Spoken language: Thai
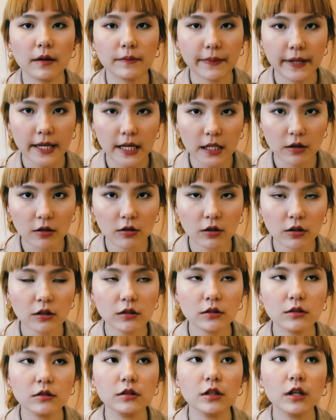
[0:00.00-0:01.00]
ประเด็นก็
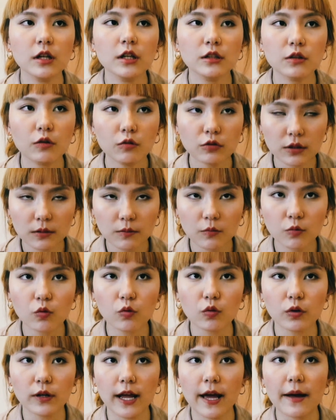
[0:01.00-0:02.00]
คือตรงจมู
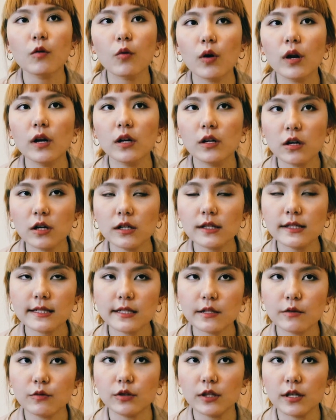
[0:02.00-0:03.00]
กเนี่ยควรเลือก
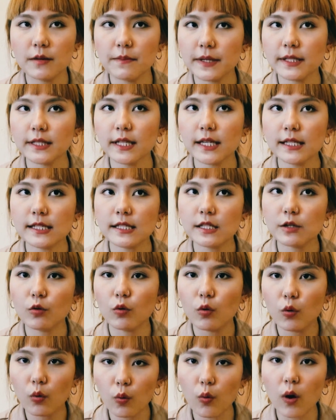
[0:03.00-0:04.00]
จิวที่ไม่ใช่จิว
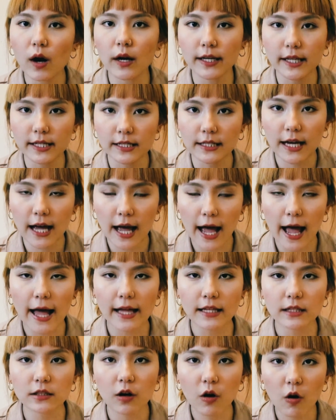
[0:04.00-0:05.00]
ห่วงเด็ดขา
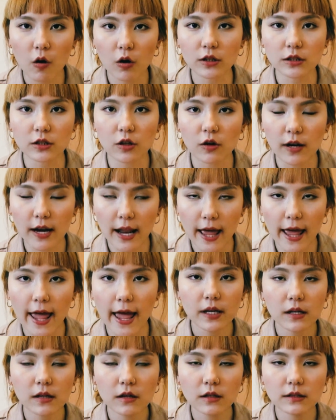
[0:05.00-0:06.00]
ดก่อนตอนแรก
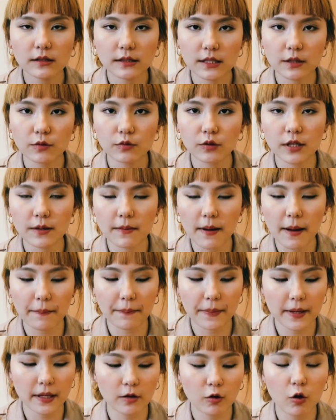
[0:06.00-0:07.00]
เลือกจิวที่แบบ
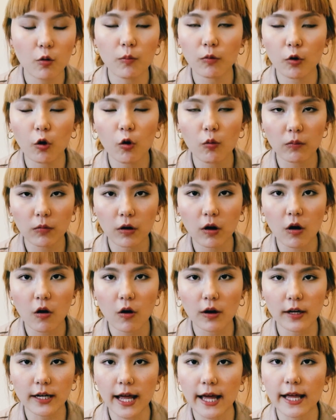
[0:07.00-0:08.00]
เป็นกลมๆก่อ
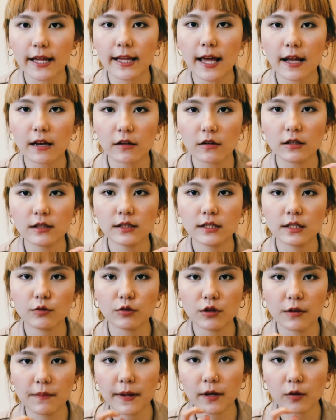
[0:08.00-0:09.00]
นนะอย่าเลือกจิว
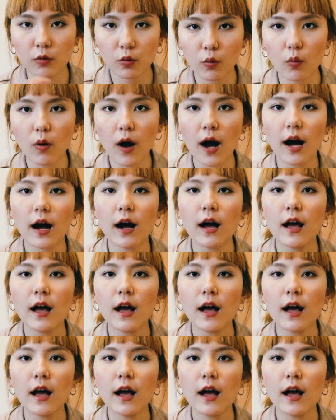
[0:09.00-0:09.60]
ที่เป็นห่วง